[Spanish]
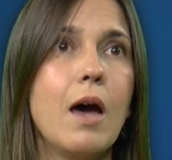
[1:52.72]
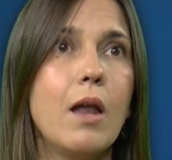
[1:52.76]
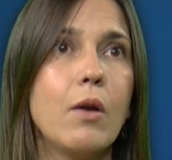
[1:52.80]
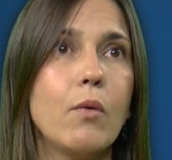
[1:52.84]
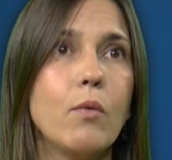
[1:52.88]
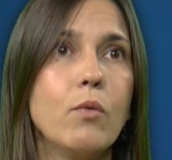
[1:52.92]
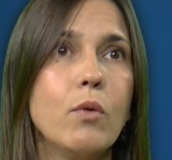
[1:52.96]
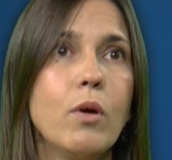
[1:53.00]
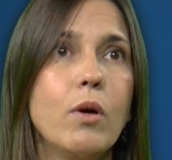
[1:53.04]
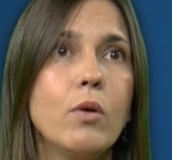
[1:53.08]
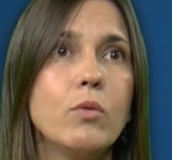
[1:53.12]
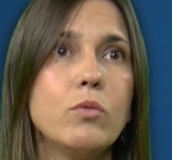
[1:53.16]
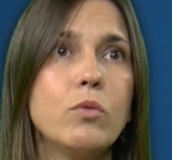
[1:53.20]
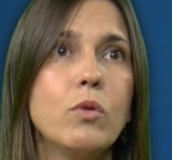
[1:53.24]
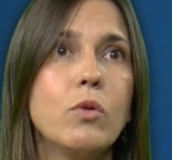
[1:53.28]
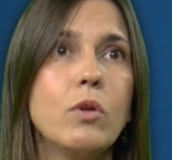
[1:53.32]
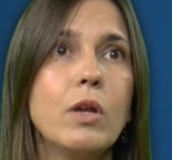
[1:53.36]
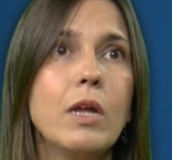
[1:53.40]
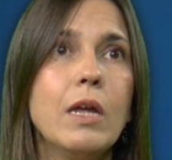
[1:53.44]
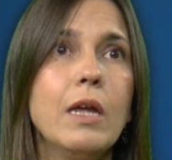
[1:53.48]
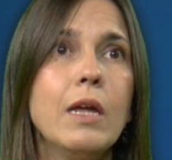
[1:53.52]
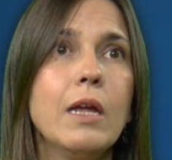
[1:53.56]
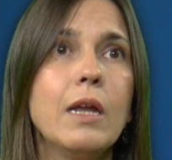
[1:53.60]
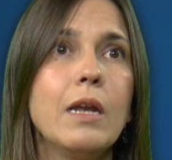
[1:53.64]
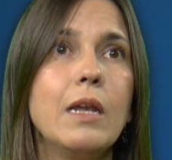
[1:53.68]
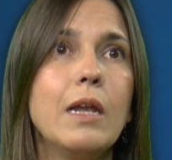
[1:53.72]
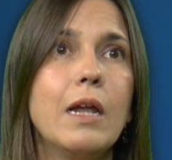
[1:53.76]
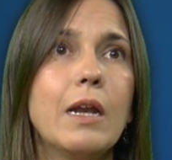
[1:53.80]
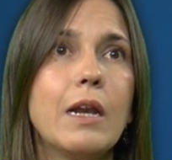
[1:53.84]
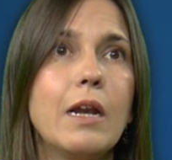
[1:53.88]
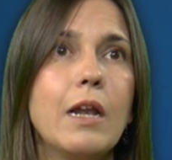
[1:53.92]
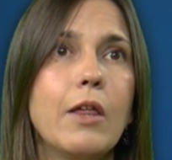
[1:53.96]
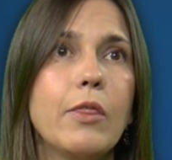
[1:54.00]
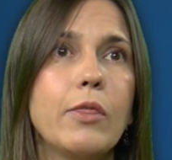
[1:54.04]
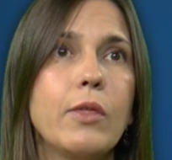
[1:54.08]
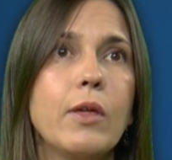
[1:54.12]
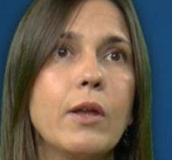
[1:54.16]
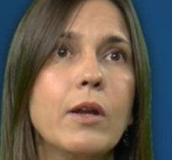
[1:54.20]
Algunos autores la
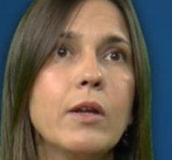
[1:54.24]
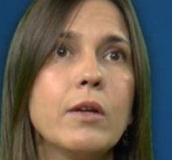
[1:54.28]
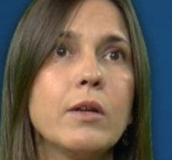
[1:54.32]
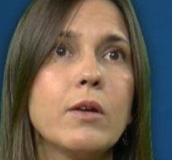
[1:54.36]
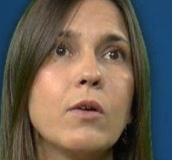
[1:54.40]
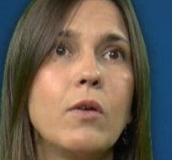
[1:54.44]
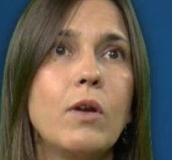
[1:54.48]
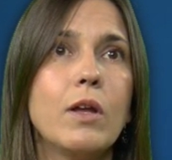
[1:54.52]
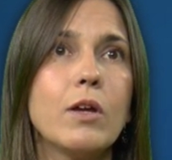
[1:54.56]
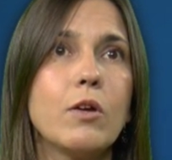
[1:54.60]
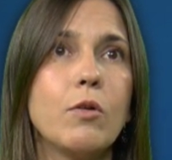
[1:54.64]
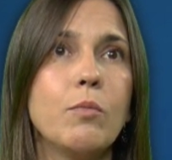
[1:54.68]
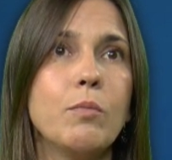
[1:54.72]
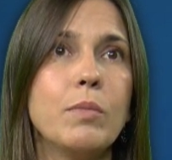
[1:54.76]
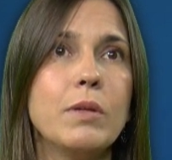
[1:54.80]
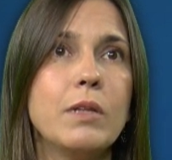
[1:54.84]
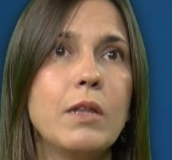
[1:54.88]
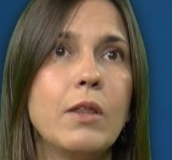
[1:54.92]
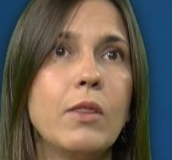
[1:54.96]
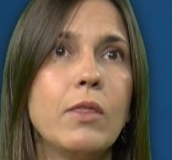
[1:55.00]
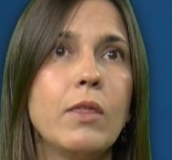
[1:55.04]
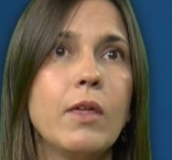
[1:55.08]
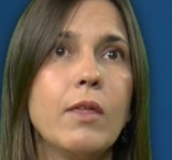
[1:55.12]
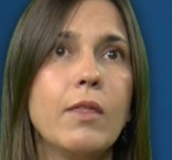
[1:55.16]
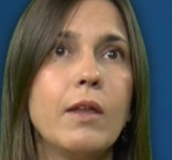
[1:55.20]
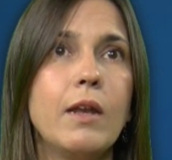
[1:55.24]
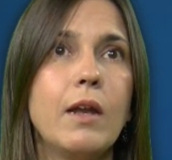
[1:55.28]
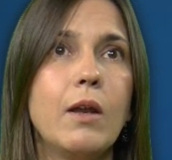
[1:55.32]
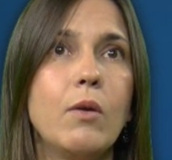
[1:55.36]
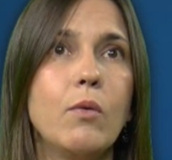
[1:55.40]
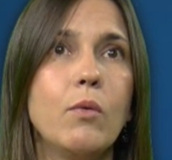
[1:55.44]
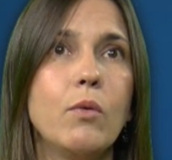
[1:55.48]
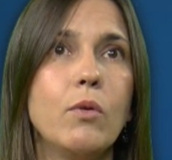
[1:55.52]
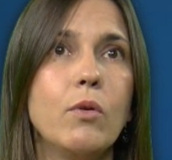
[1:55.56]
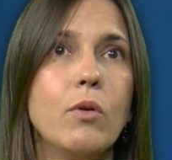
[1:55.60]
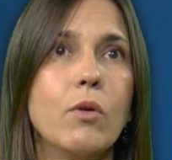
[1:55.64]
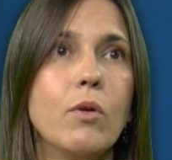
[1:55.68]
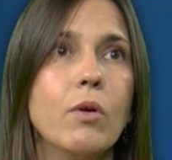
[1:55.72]
relacionan con la competencia del
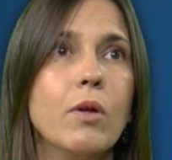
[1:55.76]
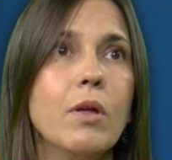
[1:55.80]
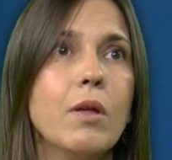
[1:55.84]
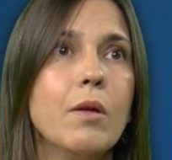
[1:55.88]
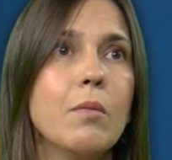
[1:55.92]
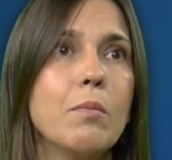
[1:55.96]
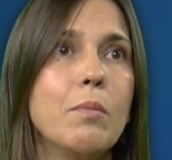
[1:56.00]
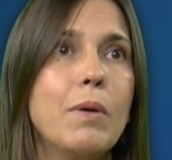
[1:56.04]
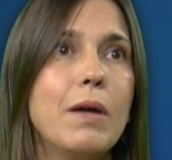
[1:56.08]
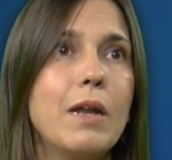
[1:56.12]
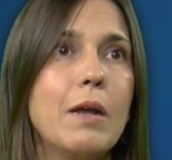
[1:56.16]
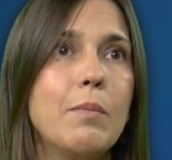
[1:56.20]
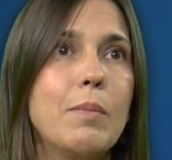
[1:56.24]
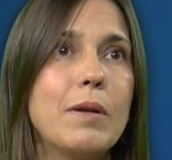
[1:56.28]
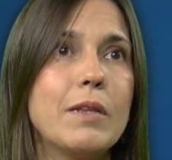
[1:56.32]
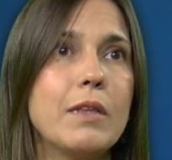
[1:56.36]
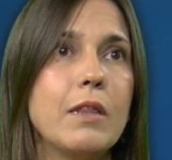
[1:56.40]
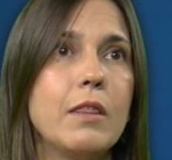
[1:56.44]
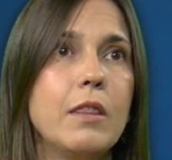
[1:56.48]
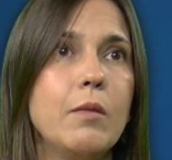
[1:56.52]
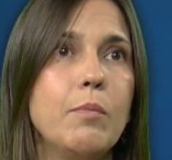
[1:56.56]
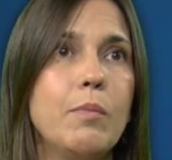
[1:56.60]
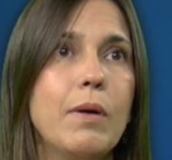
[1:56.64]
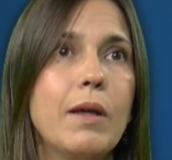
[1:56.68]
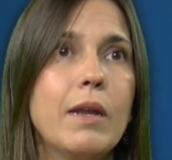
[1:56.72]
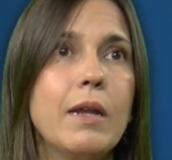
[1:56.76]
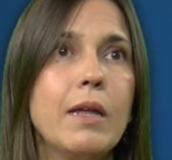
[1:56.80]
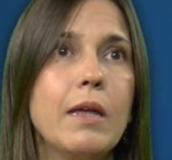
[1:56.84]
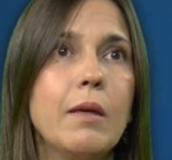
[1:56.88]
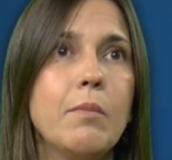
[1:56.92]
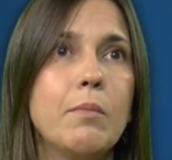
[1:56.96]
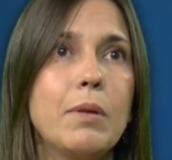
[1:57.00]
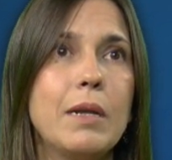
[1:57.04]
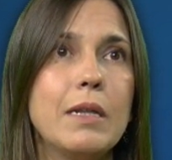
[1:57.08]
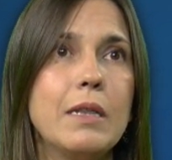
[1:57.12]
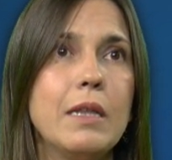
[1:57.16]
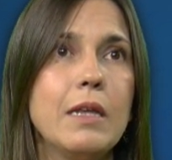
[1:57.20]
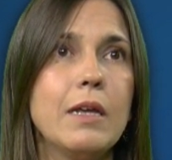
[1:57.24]
alumno para participar
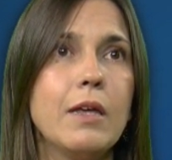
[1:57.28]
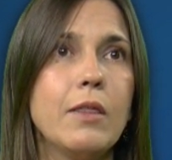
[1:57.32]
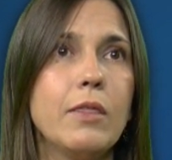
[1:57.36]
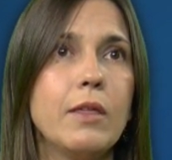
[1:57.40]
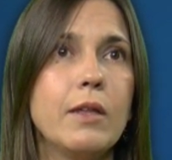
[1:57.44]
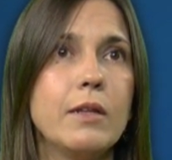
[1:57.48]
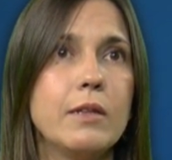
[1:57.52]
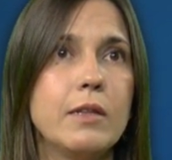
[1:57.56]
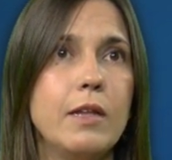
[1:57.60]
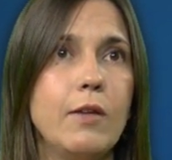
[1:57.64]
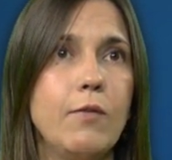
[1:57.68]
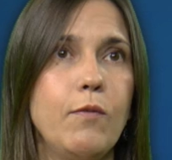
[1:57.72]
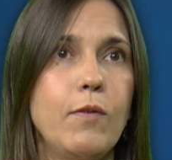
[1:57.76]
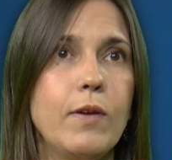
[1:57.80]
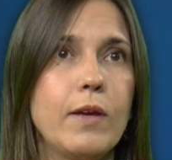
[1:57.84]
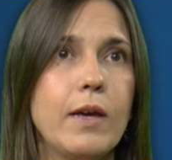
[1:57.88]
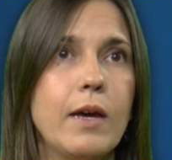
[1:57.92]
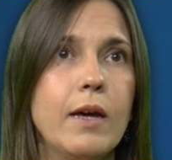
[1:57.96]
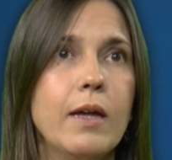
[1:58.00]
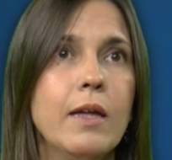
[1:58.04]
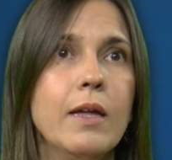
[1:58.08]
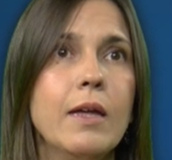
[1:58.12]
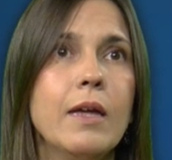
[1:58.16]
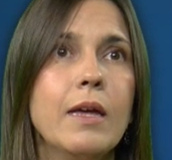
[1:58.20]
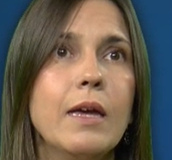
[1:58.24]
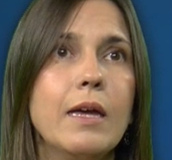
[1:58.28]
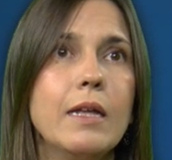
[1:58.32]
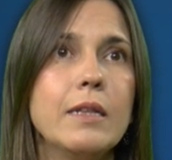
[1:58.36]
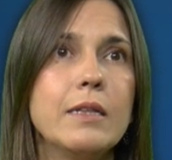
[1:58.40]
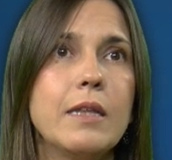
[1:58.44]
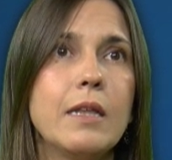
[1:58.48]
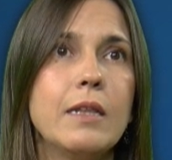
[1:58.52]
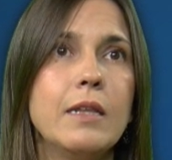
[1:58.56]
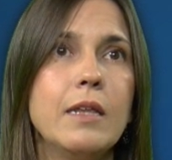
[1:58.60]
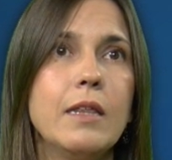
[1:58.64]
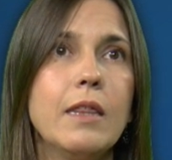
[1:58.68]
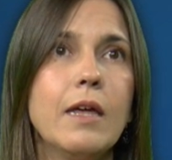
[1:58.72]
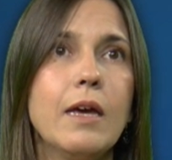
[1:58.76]
en prácticas científicas,
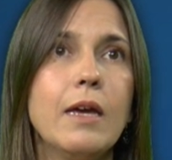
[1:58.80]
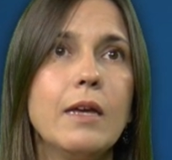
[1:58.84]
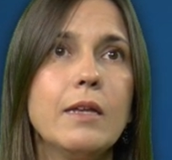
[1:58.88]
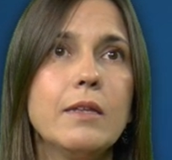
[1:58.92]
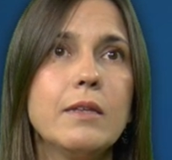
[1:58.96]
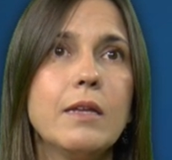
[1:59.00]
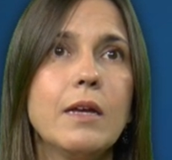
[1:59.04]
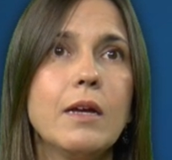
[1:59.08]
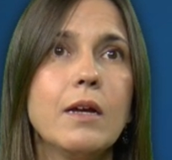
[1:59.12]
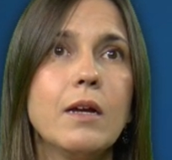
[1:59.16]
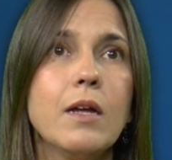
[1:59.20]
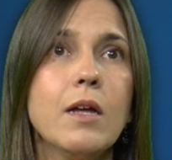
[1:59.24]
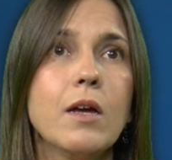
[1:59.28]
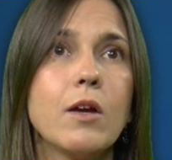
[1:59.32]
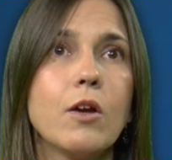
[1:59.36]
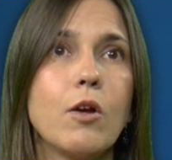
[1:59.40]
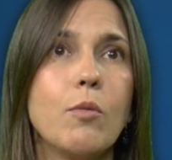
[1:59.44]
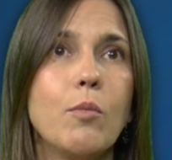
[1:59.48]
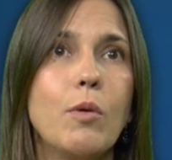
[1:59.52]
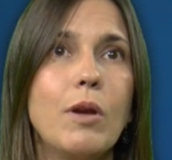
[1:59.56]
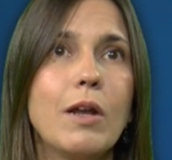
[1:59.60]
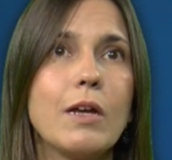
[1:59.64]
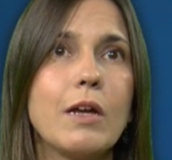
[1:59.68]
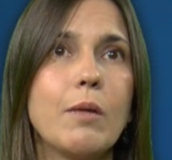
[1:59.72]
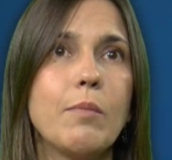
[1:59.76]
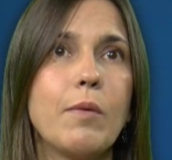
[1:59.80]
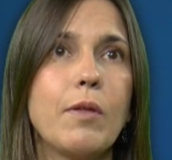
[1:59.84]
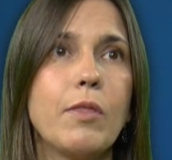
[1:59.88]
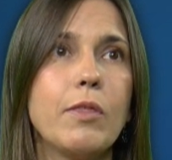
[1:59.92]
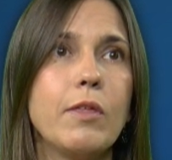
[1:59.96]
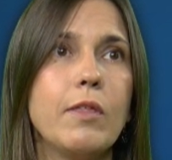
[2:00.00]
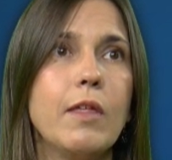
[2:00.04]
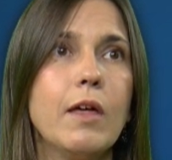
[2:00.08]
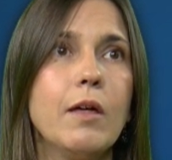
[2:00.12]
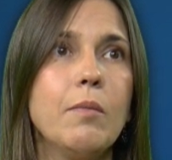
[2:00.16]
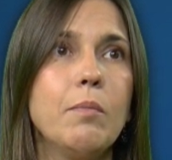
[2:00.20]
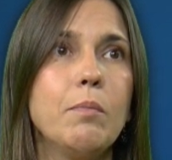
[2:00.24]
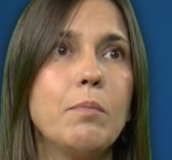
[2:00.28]
entendidas estas como la
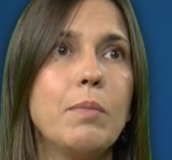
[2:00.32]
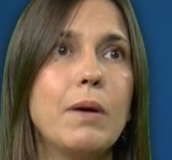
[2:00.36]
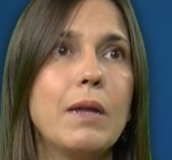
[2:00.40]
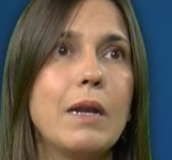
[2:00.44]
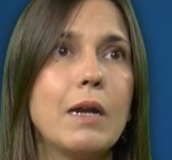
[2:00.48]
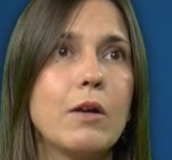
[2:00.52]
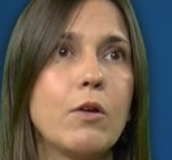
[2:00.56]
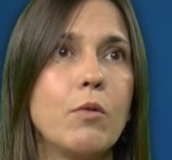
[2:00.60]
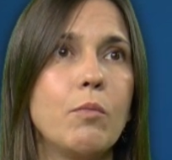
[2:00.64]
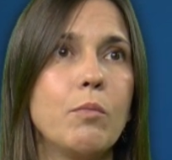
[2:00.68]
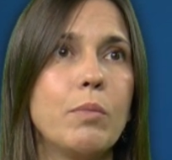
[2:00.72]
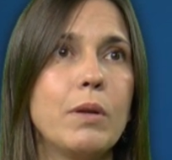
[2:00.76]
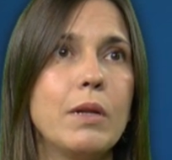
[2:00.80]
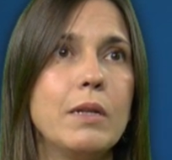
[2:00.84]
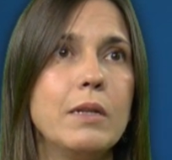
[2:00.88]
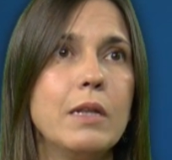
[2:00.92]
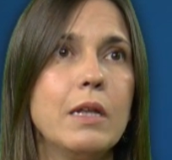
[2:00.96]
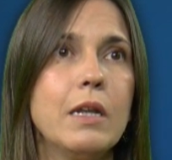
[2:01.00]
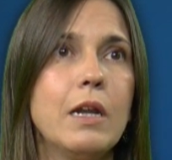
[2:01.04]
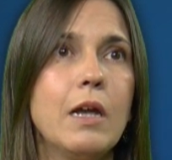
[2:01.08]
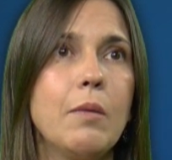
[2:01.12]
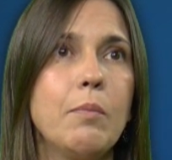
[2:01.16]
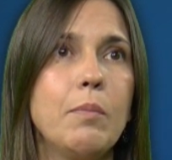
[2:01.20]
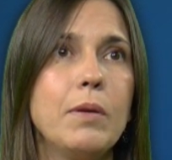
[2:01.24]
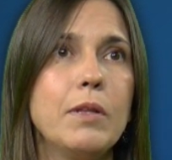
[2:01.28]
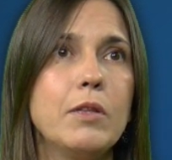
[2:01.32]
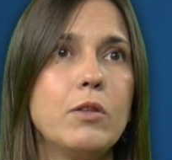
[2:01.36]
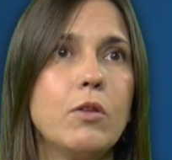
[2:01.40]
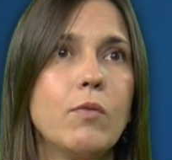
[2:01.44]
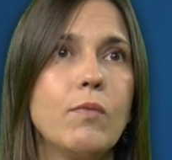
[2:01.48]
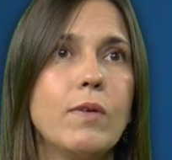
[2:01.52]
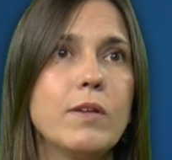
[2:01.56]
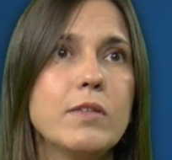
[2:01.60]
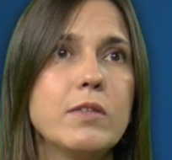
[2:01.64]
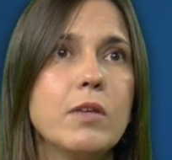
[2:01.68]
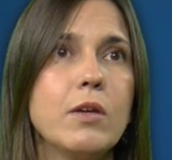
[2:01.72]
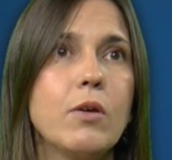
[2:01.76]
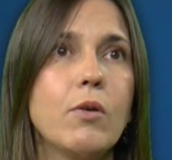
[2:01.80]
capacidad para comprender aspectos
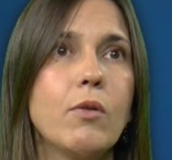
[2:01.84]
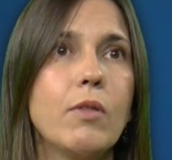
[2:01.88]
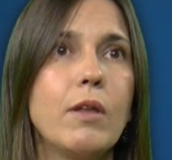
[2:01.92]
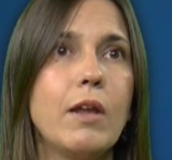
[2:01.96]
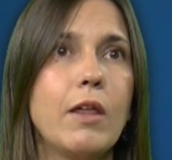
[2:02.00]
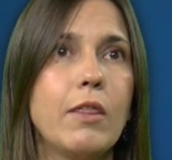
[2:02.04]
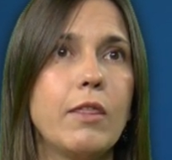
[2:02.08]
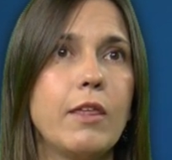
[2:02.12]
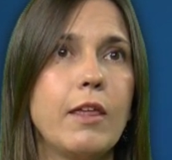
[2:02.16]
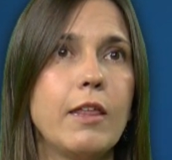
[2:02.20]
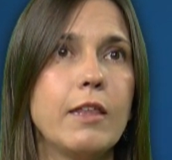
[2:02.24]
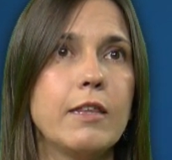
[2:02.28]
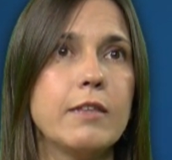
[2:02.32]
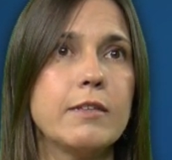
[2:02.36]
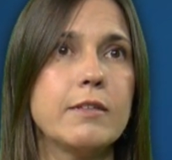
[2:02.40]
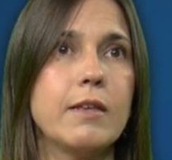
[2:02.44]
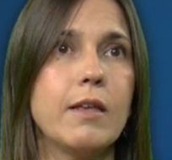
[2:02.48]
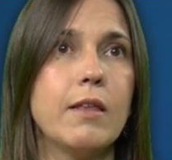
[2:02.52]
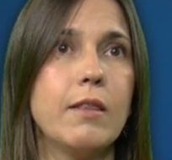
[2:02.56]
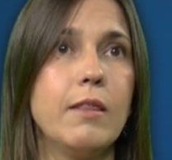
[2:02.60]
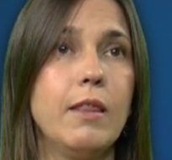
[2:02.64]
básicos de la ciencia,